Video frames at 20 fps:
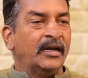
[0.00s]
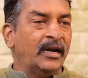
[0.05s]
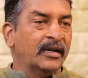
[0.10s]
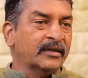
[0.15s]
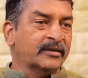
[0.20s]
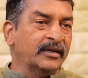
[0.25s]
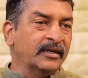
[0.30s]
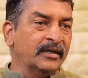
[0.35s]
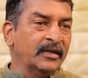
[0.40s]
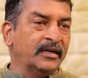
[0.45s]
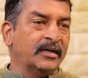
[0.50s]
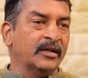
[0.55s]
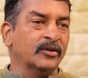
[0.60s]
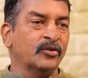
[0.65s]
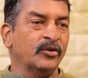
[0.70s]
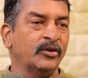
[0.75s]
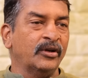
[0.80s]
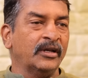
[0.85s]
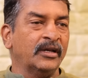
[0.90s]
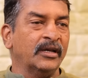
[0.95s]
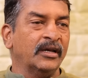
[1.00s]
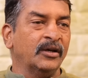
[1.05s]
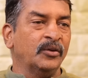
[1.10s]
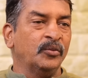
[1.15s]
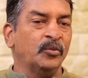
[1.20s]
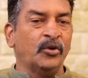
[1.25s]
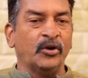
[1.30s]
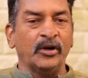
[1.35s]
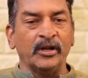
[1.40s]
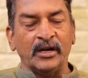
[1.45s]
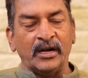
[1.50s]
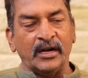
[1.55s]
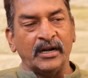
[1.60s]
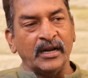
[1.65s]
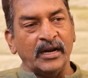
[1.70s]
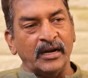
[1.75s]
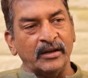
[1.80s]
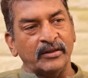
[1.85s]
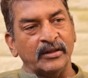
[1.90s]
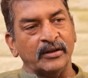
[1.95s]
எலெக்ஷனில் என்ன சொன்னீங்க மோடி
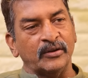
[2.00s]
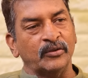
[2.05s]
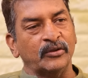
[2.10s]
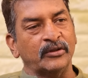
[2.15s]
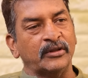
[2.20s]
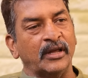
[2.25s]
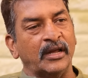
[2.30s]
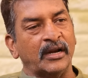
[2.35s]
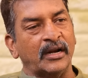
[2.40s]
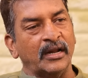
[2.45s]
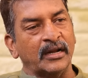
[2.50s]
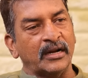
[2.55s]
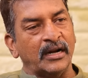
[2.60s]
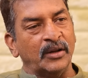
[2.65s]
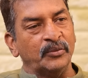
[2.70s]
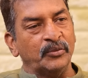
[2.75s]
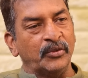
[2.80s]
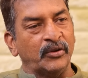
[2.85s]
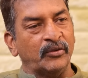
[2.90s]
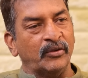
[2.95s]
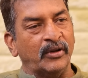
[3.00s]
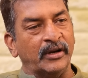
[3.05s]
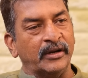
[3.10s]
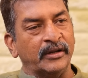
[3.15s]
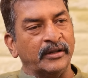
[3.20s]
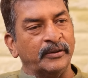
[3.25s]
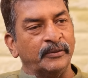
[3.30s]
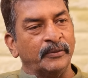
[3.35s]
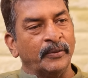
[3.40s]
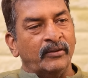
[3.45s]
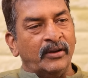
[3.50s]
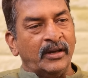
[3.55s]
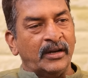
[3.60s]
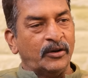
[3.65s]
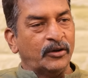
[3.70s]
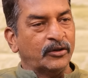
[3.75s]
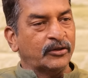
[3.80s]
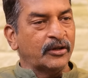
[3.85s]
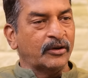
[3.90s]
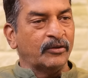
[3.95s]
ரெண்டாயிரத்தி இருபத்தி ஆறில் கிளம்பிடுவார் வேற
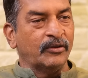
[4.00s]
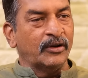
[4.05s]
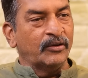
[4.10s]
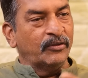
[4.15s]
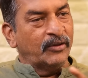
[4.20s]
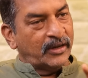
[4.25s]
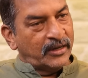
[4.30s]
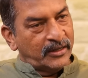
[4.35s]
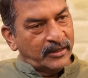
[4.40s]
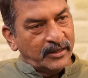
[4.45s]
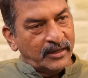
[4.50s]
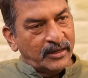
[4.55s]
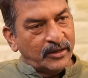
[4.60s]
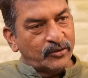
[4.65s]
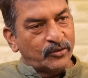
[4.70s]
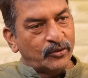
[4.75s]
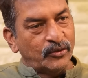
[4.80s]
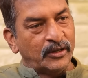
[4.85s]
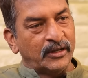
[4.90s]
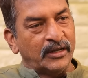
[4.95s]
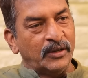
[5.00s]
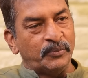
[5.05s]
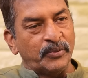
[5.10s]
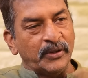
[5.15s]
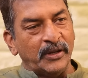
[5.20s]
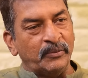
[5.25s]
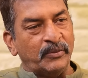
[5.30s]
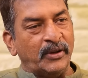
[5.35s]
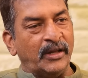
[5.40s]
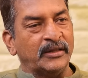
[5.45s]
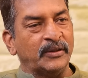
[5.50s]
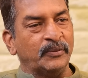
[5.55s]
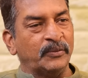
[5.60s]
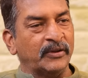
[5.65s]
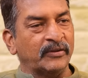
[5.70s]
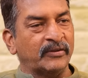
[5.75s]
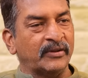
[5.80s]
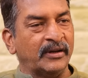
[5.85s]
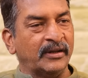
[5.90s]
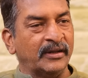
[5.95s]
ஒருத்தர் வருவாருன்னு தானே சொன்னீங்க இப்பயே மாற்றி
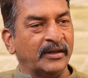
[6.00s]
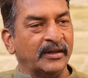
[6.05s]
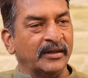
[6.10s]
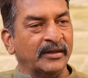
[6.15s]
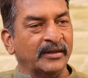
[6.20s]
பேசுகிறீங்க